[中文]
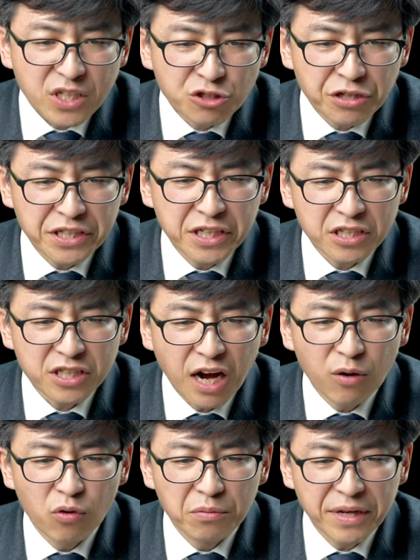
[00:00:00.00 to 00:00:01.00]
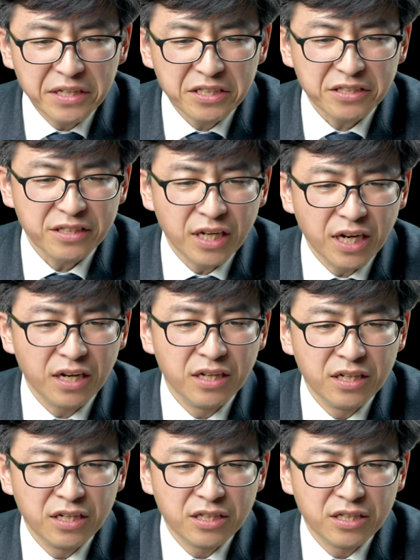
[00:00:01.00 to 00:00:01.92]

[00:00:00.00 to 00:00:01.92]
谁能长活免死呢？